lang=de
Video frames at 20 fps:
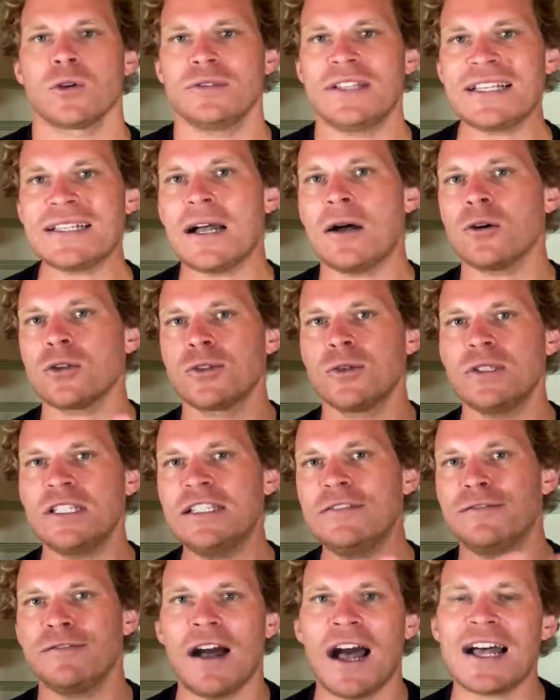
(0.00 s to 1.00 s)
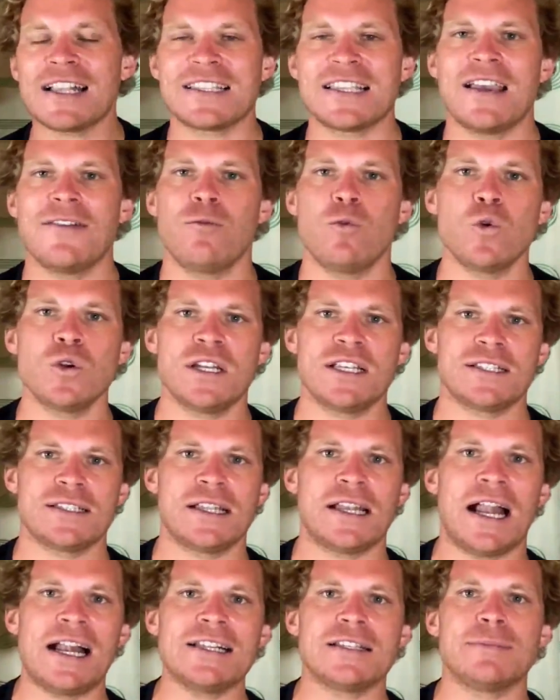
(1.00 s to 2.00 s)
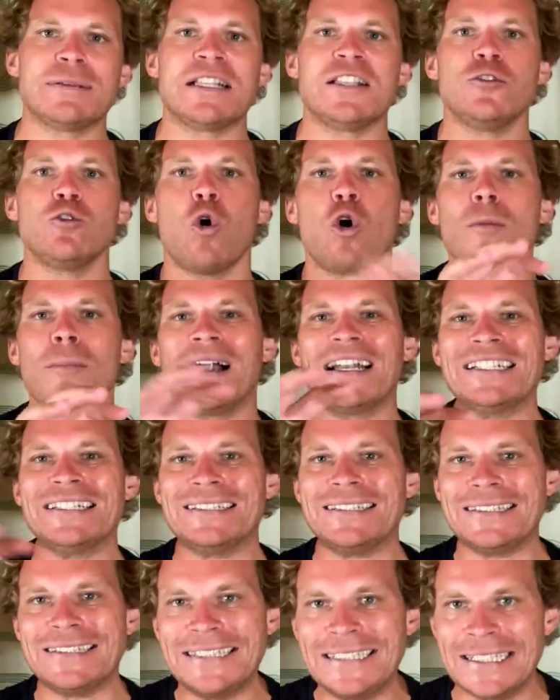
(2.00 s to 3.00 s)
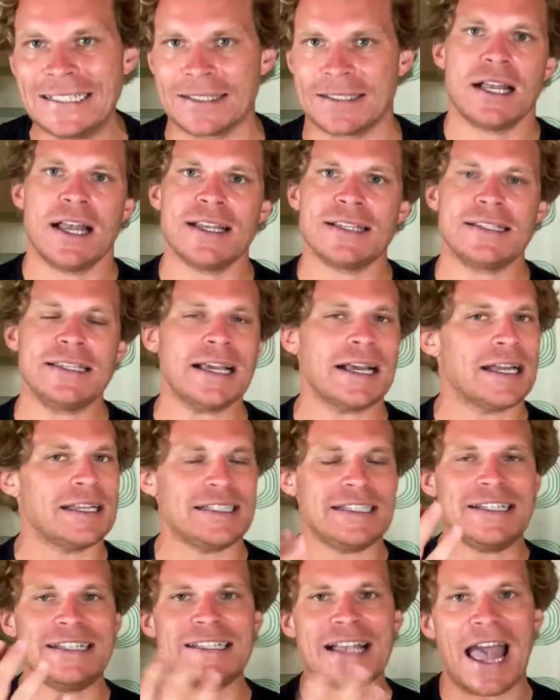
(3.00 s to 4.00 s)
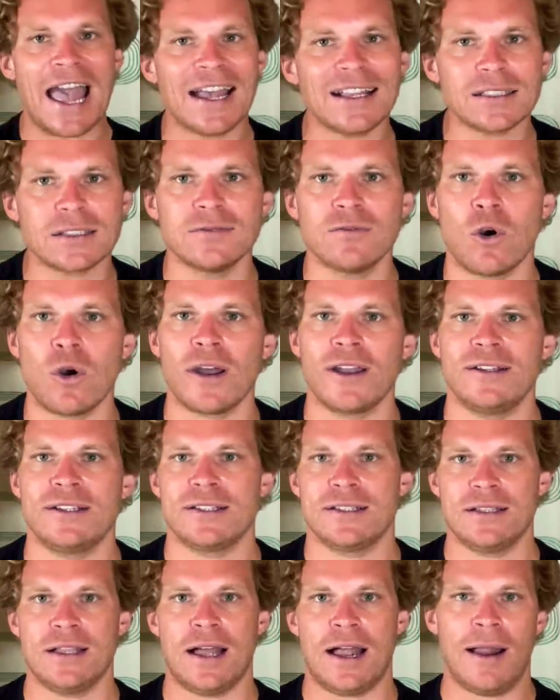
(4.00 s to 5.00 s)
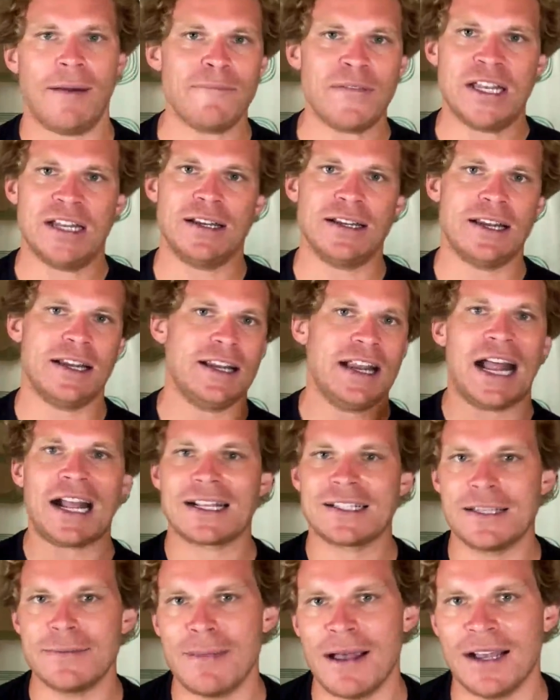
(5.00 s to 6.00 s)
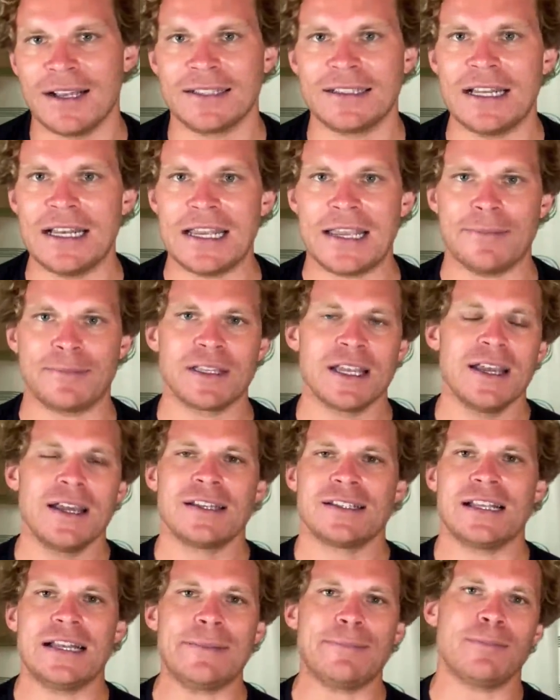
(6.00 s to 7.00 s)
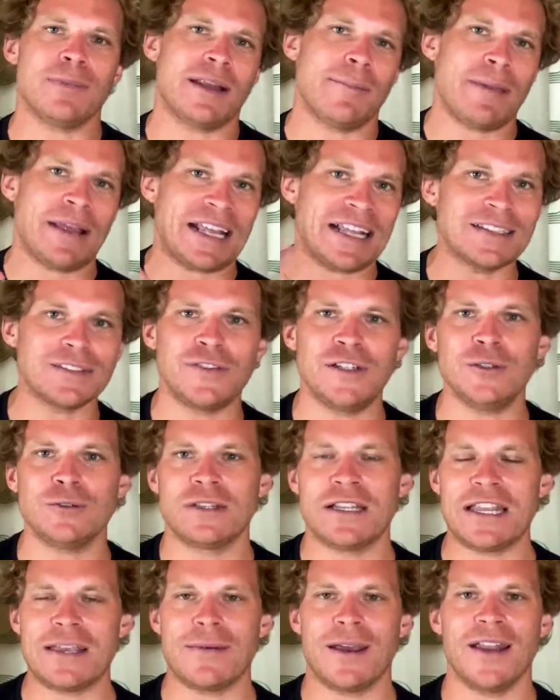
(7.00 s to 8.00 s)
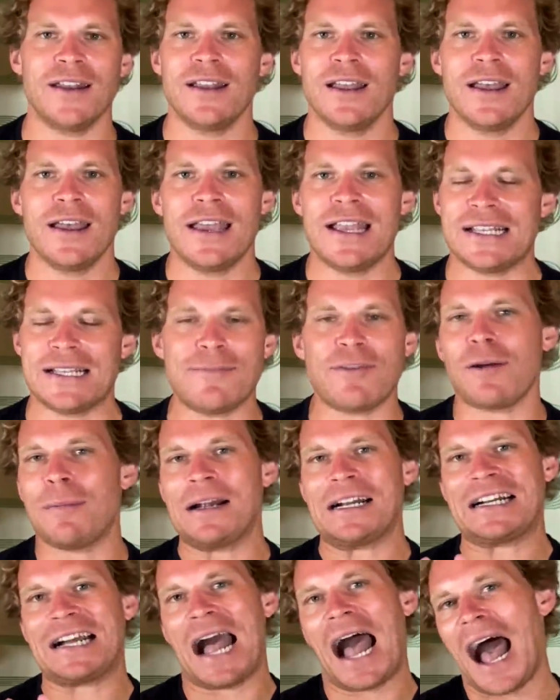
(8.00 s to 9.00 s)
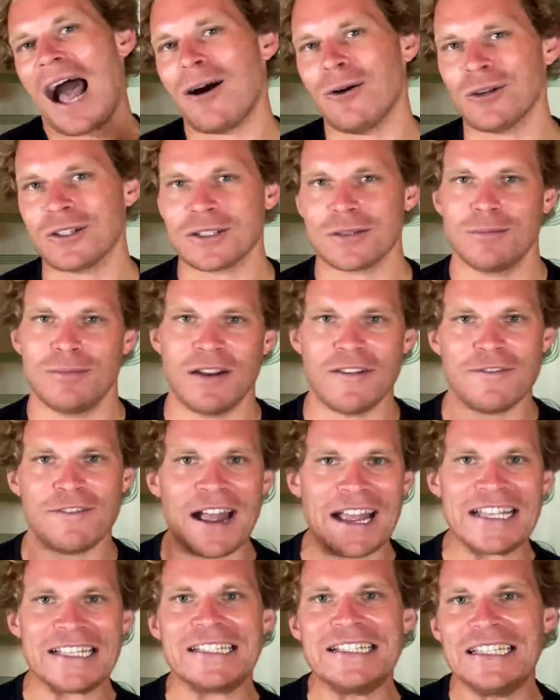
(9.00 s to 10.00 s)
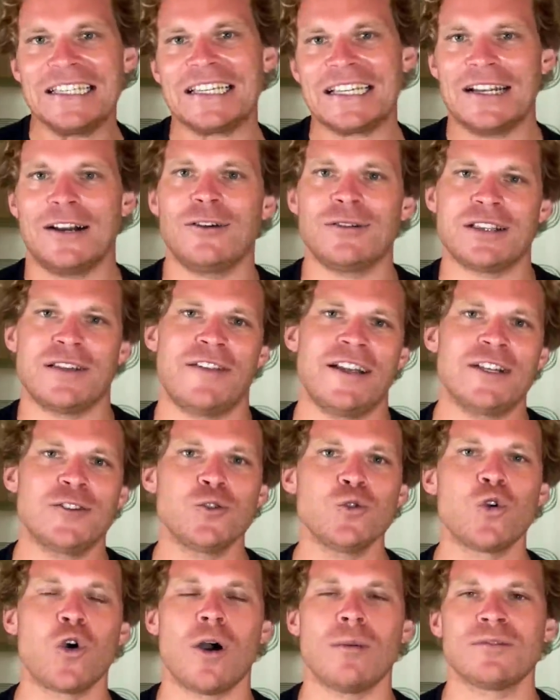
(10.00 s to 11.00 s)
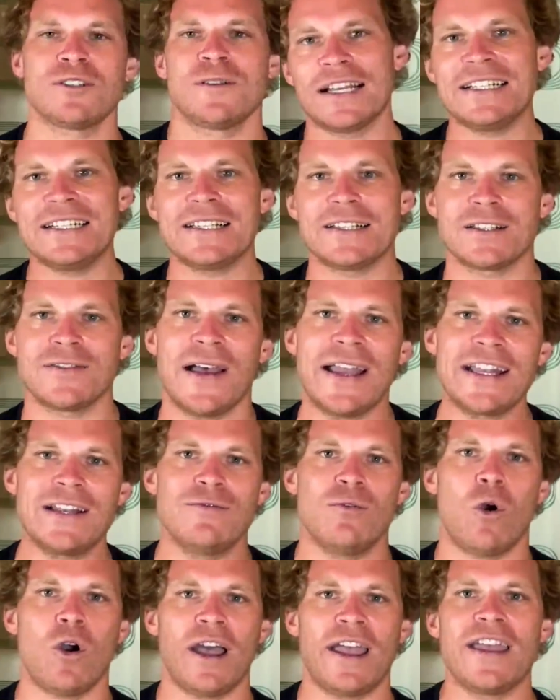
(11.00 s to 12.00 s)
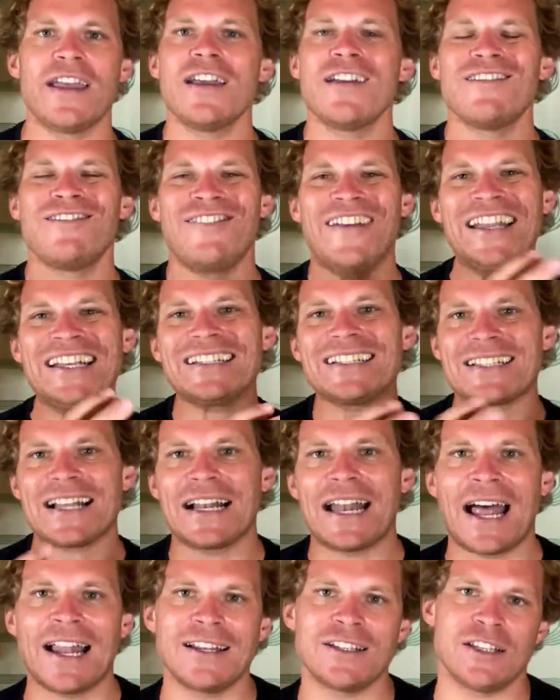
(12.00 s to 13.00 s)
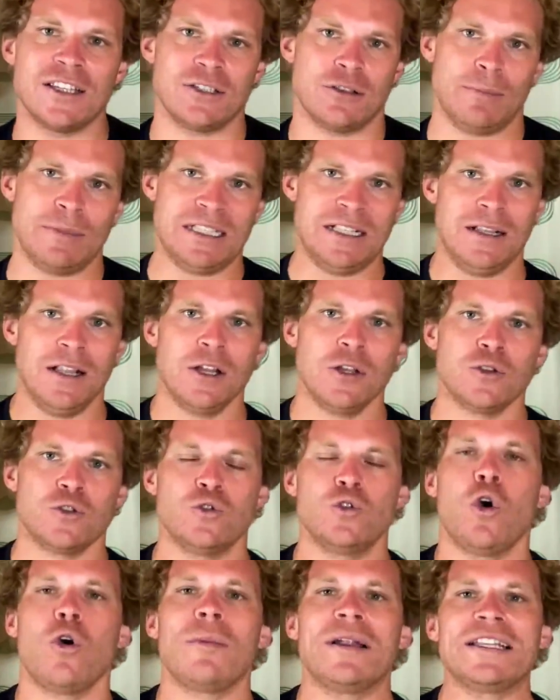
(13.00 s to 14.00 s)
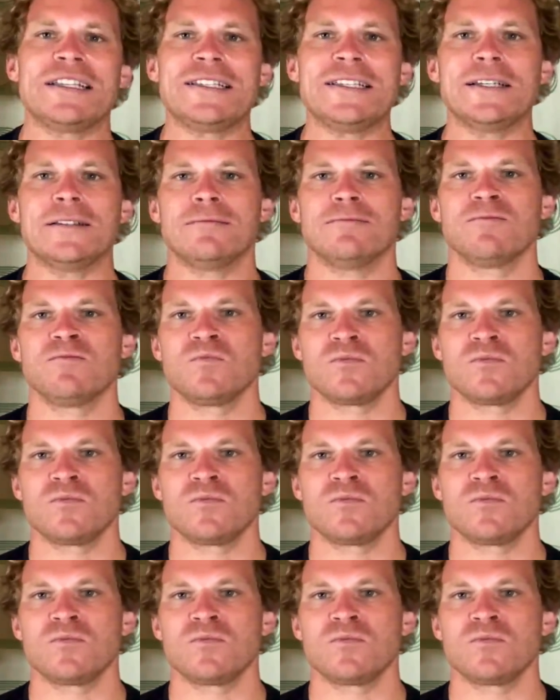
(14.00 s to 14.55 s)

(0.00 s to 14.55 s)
Und das ist auch so die Phase, wo das dann alles ein bisschen normalisiert. Das heißt, hier gerade in dieser ersten Woche, das haben wir dann ja in den Aktienmärkten erlebt, das erlebt man dann bei ganz vielen Unternehmen, ist einfach mal Chaos. Man weiß nicht genau, was auf einen zukommt. An dieser zweiten Woche fängt es halt an, sich so ein bisschen zu normalisieren.